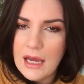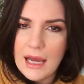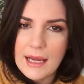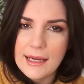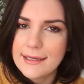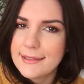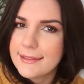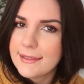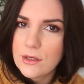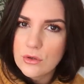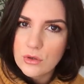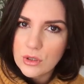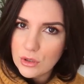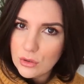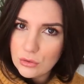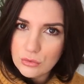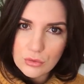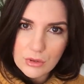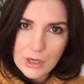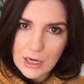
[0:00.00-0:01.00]
anche se non
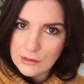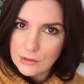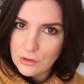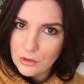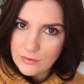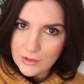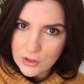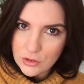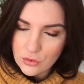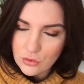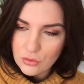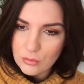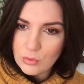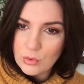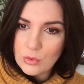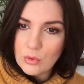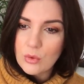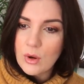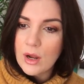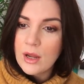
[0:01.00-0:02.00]
ero truccata lo faccio
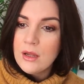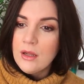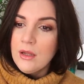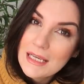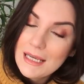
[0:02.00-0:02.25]
comunque